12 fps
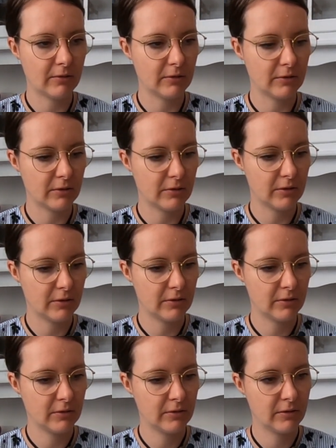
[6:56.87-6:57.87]
nicht.
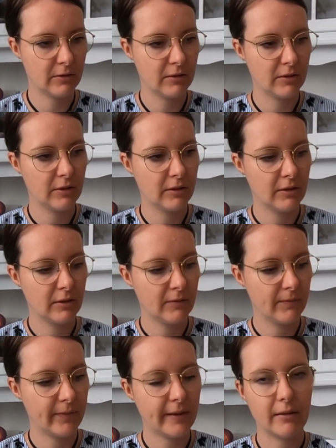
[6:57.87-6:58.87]

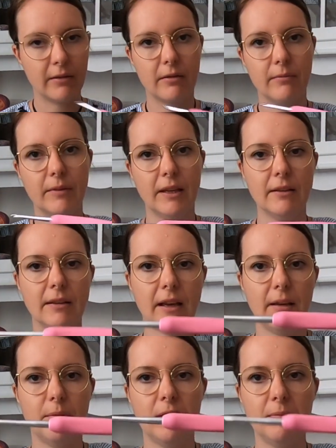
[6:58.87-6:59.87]
Ähm, hier 3
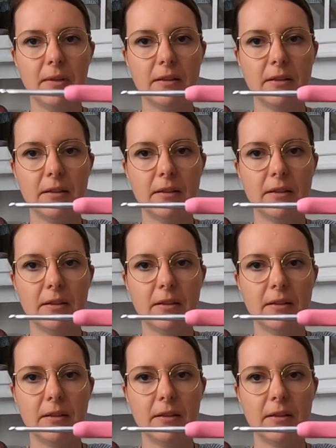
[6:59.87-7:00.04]
mm.